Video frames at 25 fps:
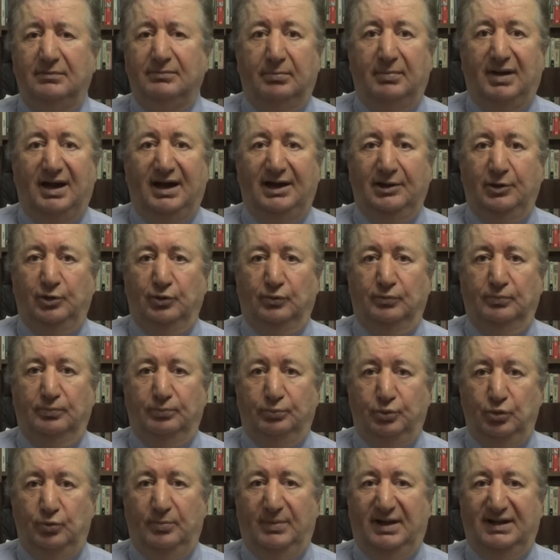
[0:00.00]
Malum
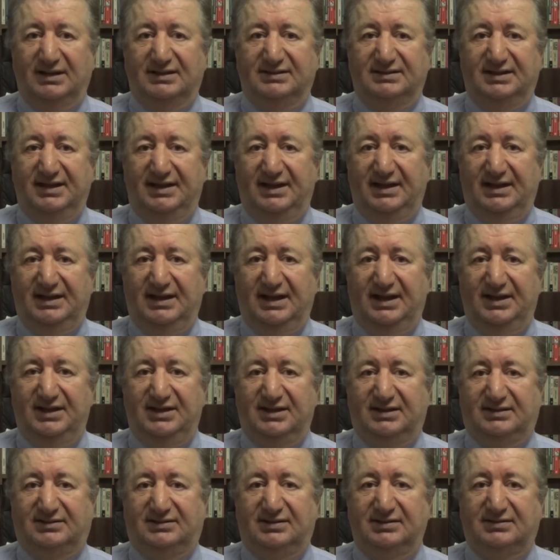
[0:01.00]
bu maddeyle
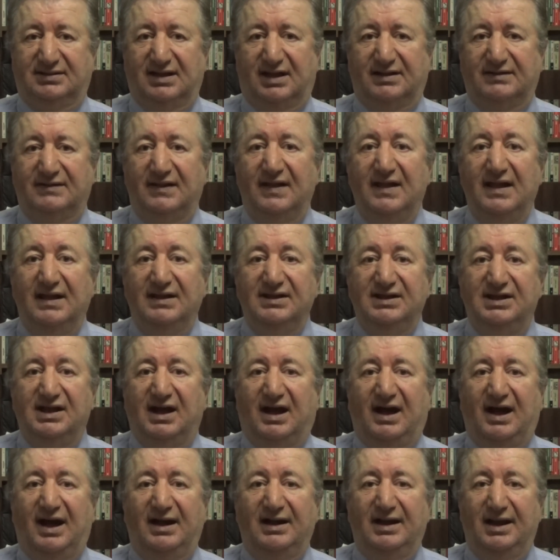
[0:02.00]
iktidar
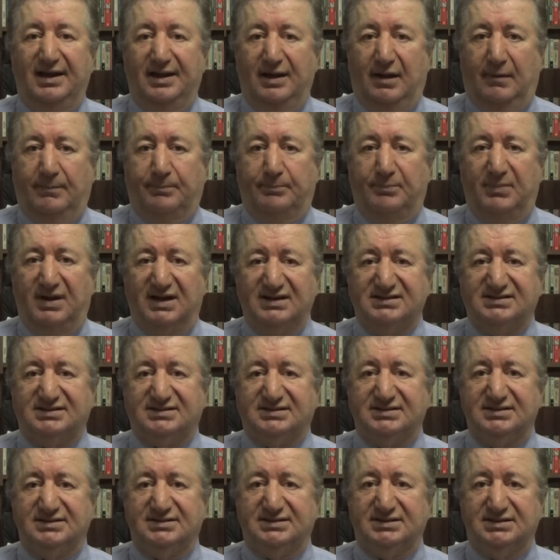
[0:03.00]
ihale
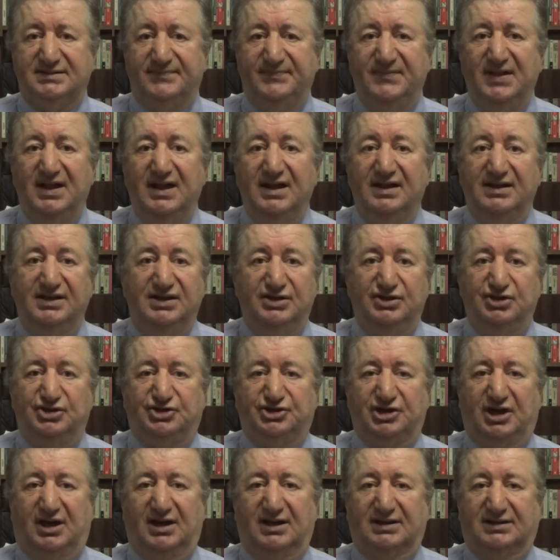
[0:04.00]
yapmaksızın
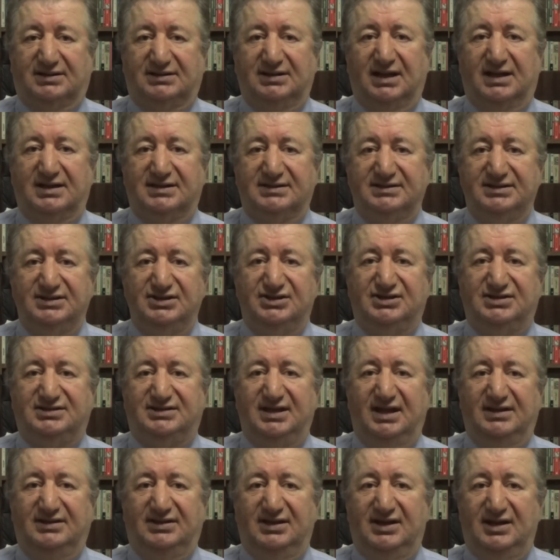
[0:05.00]
inşaatları
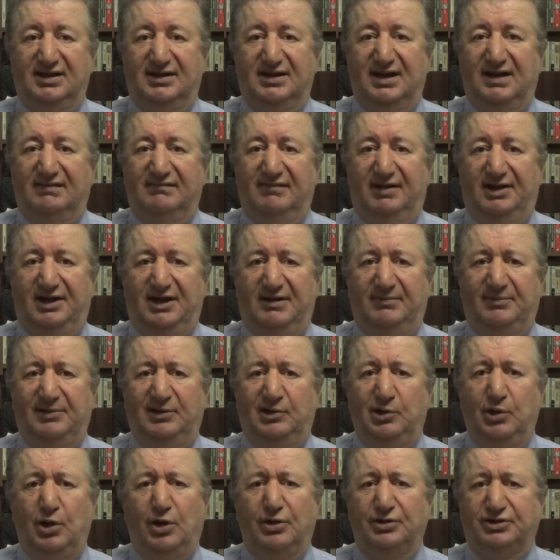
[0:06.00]
istediğine
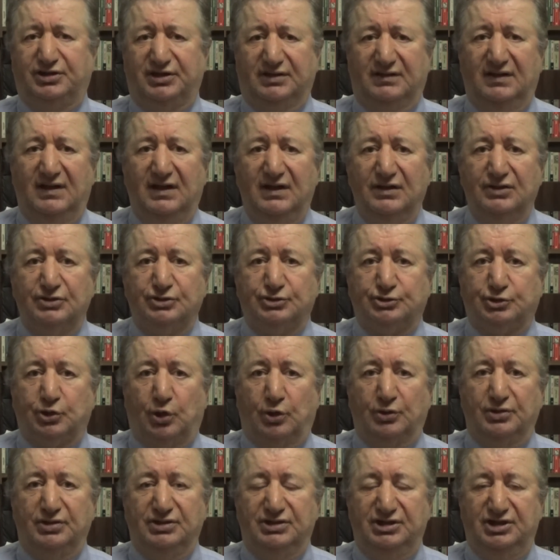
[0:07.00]
verebiliyor ki
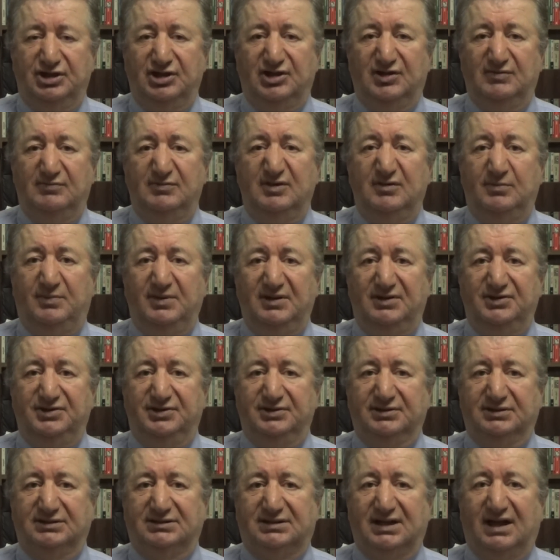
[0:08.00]
son 21
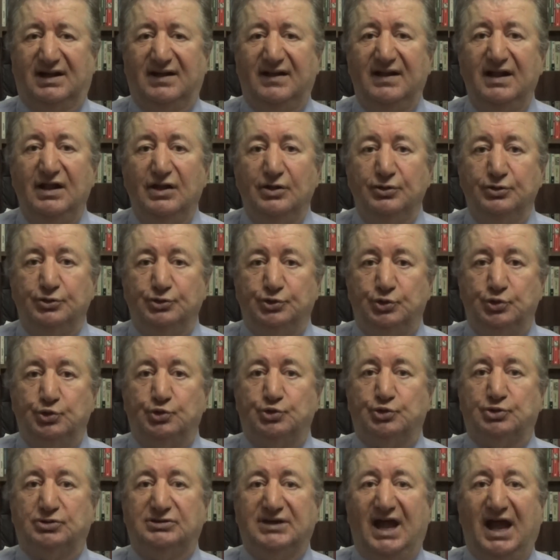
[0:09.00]
yılda
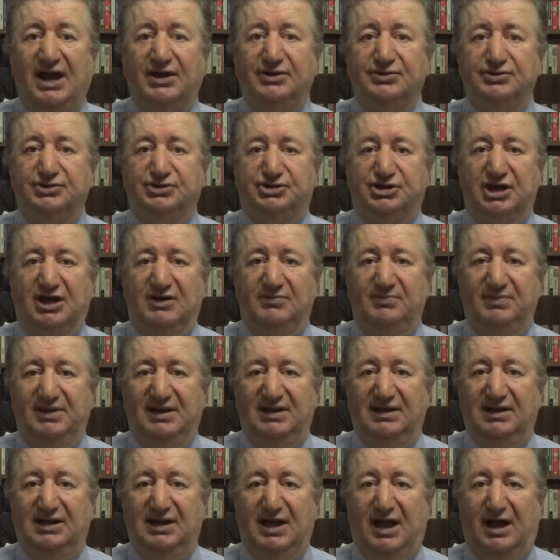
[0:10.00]
yüzlerce
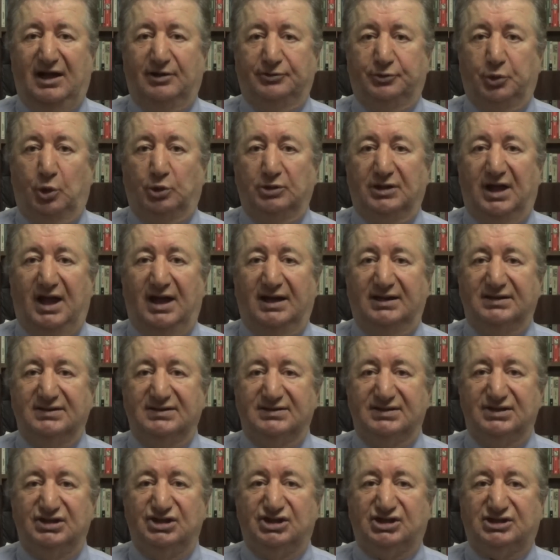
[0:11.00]
milyar
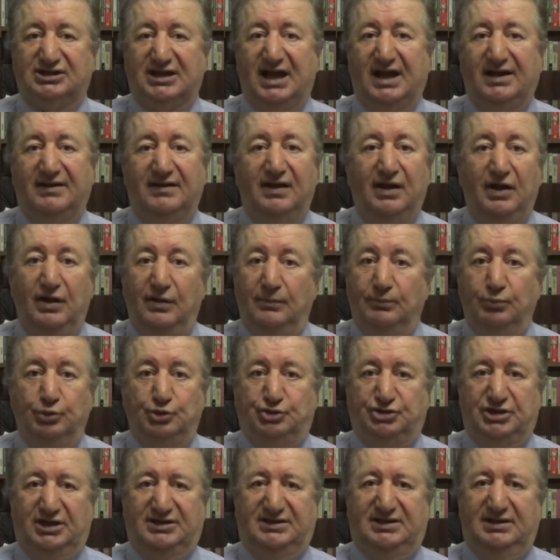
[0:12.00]
dolarlık işler bu
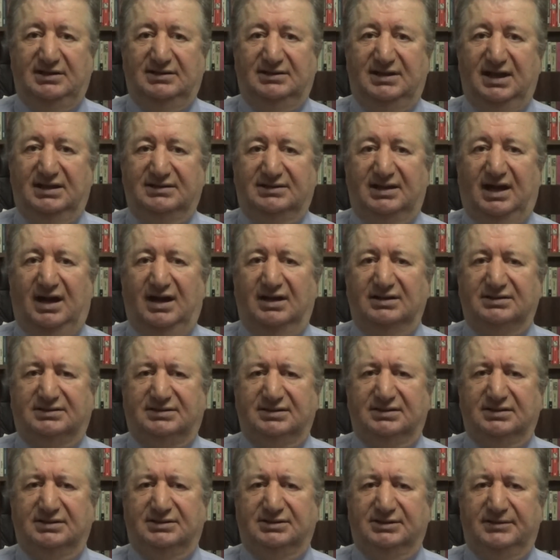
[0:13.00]
şekilde
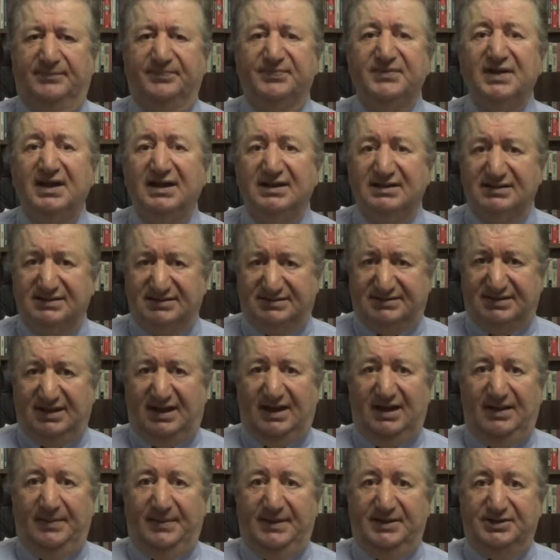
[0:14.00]
dağıtıldı.
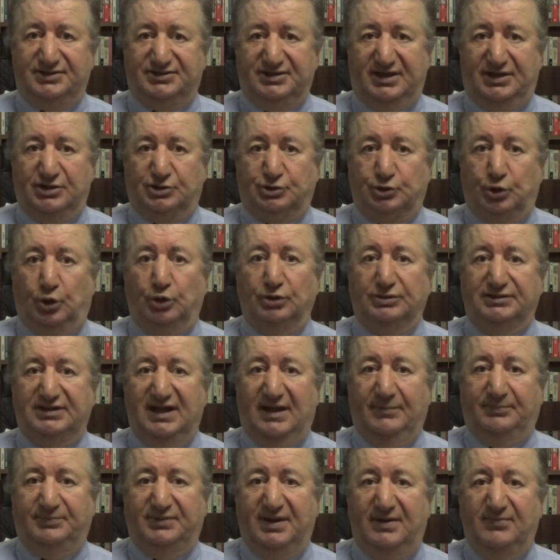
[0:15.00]
Sadece son
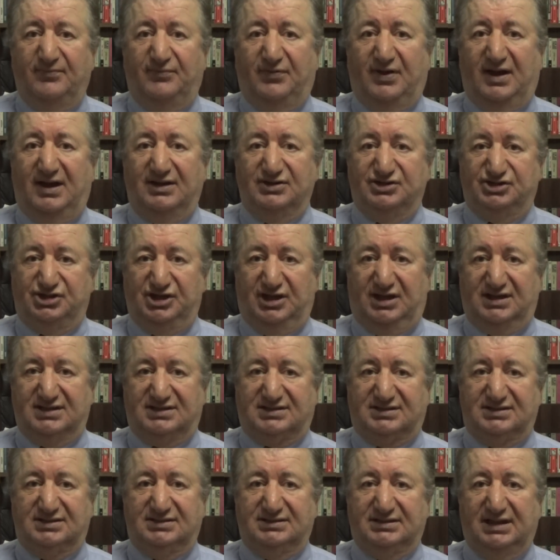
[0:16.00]
deprem
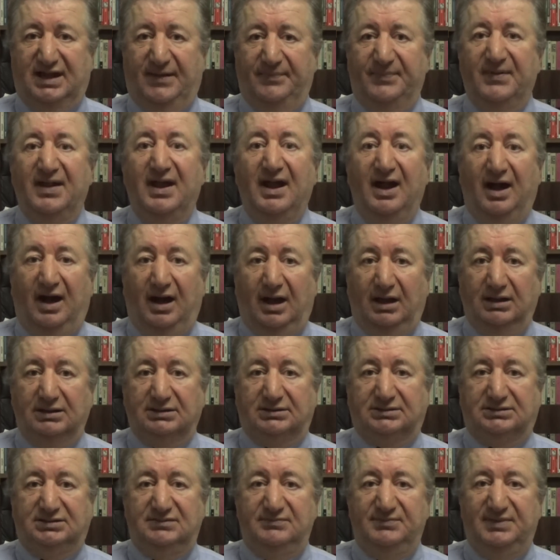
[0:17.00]
faciasından
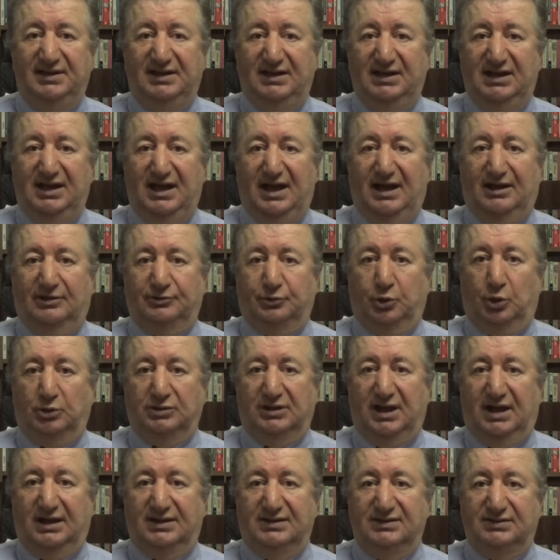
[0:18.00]
6 milyar
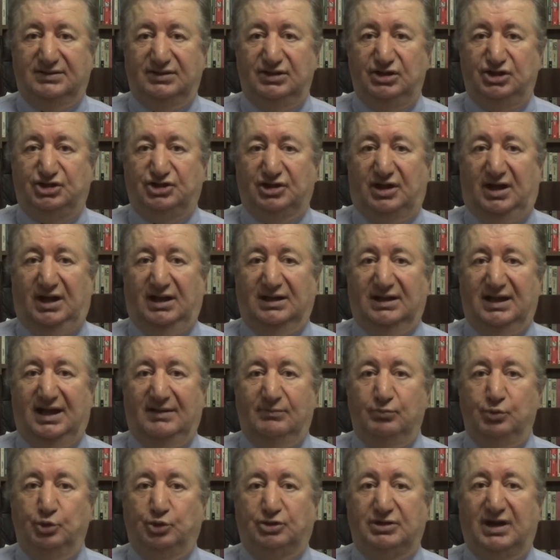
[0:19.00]
dolarlık iş
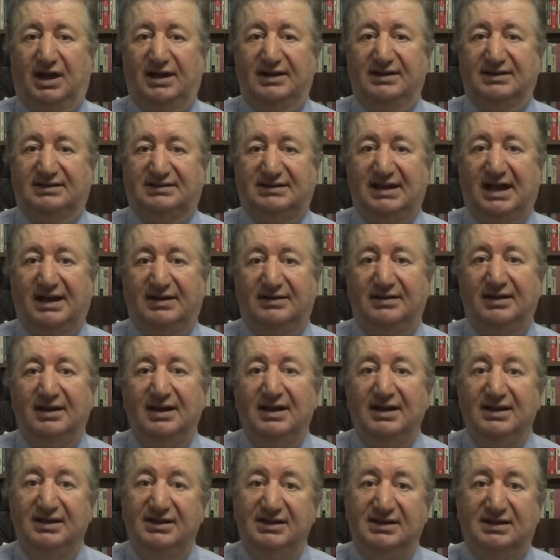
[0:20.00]
alan müteahhitler
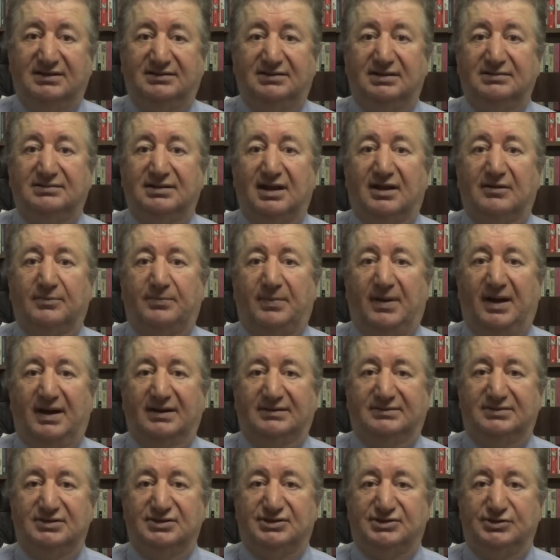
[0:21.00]
iktidar
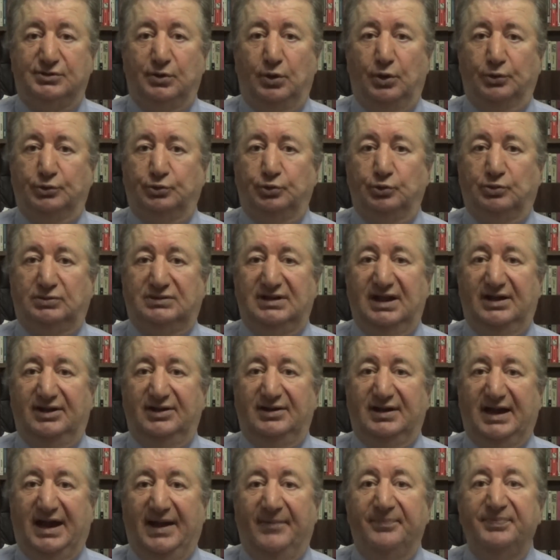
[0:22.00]
partisi
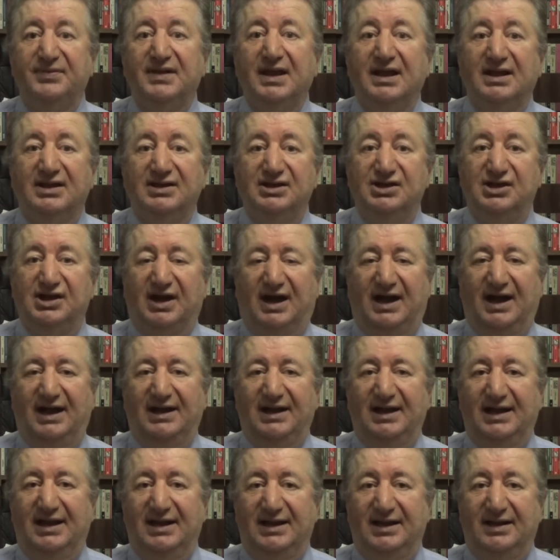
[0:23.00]
örgütlerine
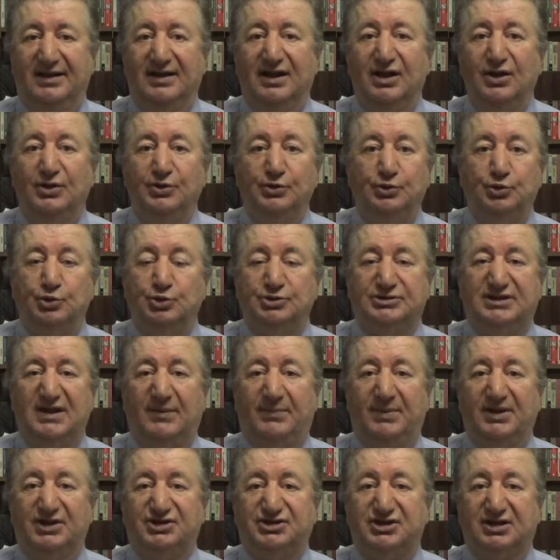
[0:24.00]
ihalenin
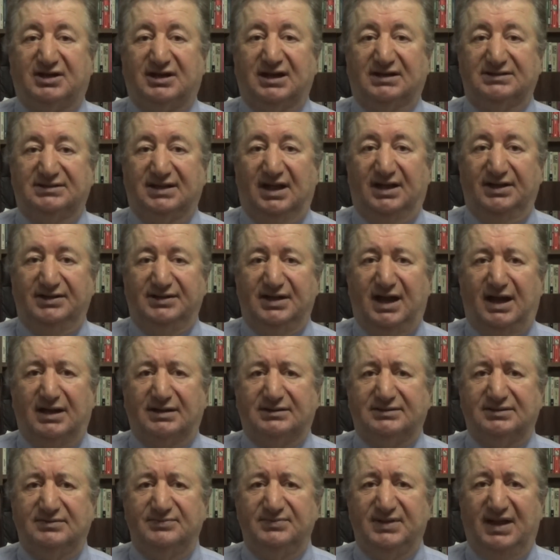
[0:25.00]
%5'i kadar
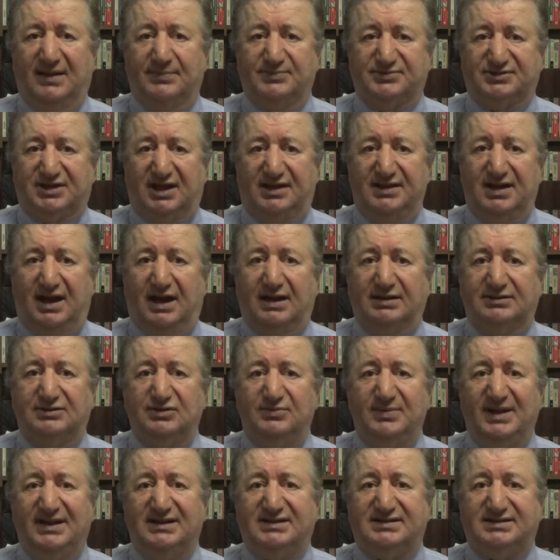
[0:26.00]
yardım yapsa
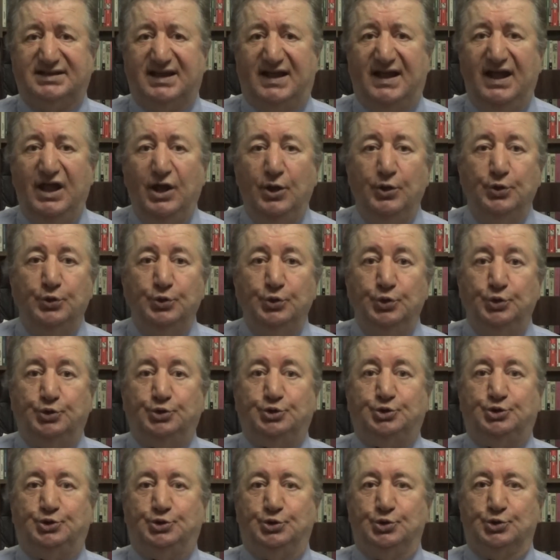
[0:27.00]
yardım etse
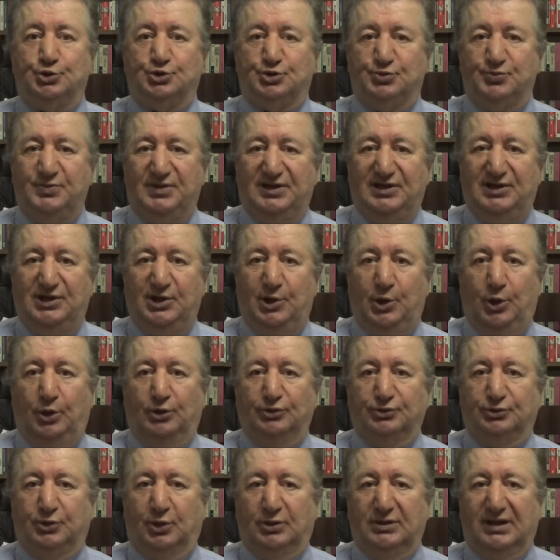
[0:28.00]
300
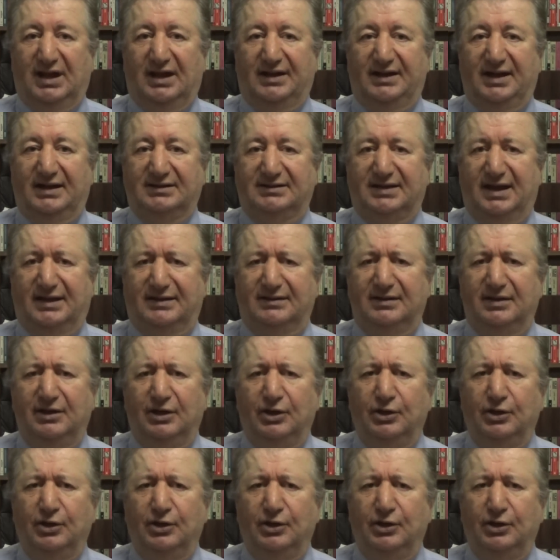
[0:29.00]
milyon dolar eder.''